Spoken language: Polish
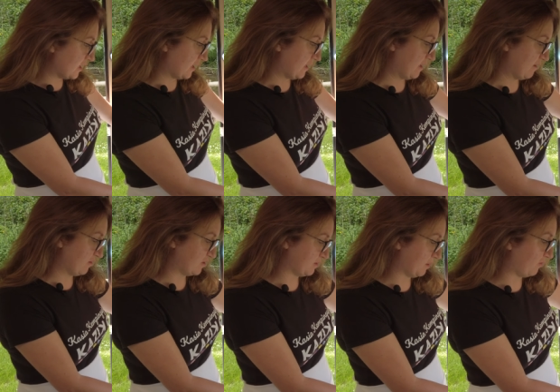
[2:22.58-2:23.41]
E,
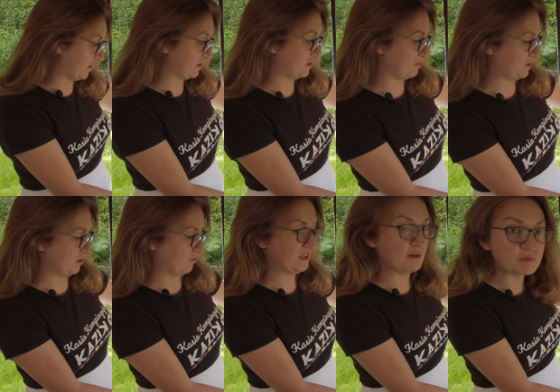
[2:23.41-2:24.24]
trzeba uważać, żeby
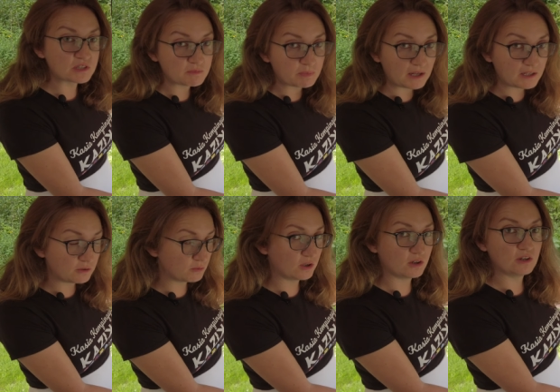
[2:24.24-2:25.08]
się nie
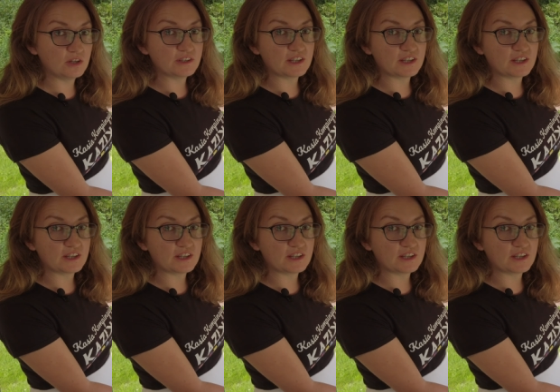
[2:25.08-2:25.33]
przypaliło.